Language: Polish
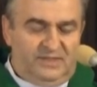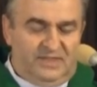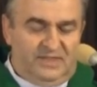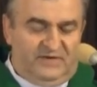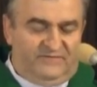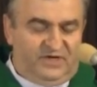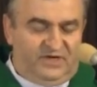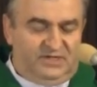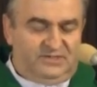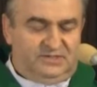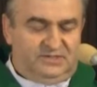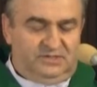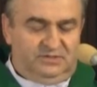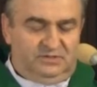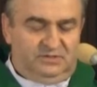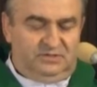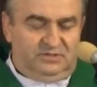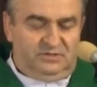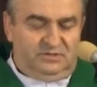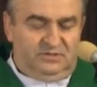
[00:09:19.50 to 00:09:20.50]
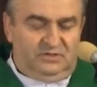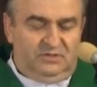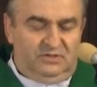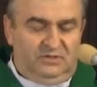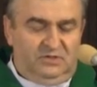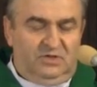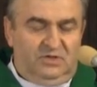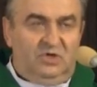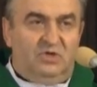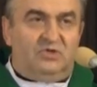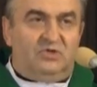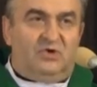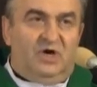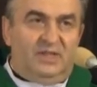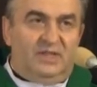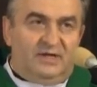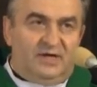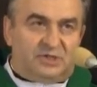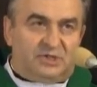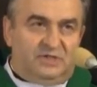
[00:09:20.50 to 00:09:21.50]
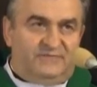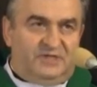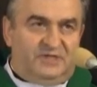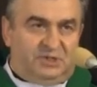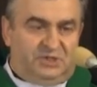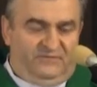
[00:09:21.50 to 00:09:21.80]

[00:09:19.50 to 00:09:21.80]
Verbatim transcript: nawracać, to angażować